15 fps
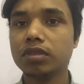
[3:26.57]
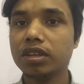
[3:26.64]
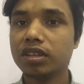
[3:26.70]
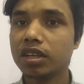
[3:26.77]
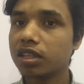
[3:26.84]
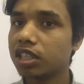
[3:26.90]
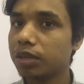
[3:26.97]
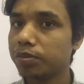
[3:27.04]

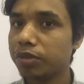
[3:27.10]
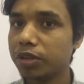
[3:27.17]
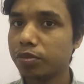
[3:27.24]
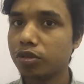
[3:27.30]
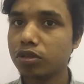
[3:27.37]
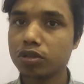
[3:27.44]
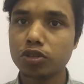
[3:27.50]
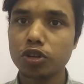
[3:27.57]
ইন্টার্নশিপ
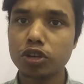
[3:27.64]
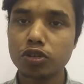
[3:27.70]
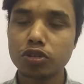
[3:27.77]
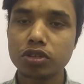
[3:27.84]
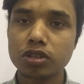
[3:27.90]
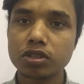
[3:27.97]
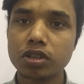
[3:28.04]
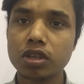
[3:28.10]
রিপোর্ট তৈরি
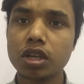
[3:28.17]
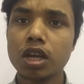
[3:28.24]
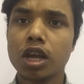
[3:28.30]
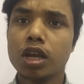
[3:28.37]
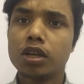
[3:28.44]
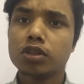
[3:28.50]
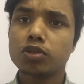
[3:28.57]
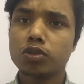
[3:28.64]
করতেছেন
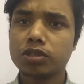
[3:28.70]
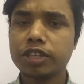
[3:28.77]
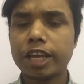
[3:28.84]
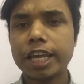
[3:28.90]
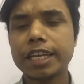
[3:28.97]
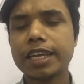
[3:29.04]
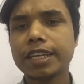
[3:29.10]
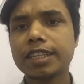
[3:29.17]
তো
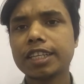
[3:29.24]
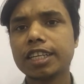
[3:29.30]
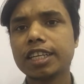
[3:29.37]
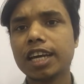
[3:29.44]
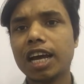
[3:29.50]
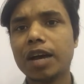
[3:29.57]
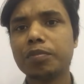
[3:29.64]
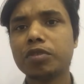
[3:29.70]
সেই ক্ষেত্রে
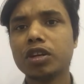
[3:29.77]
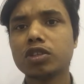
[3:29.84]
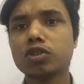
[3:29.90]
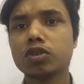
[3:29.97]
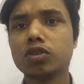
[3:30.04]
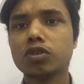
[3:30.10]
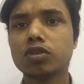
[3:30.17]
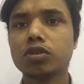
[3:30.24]
আপনার
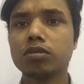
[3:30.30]
জন্য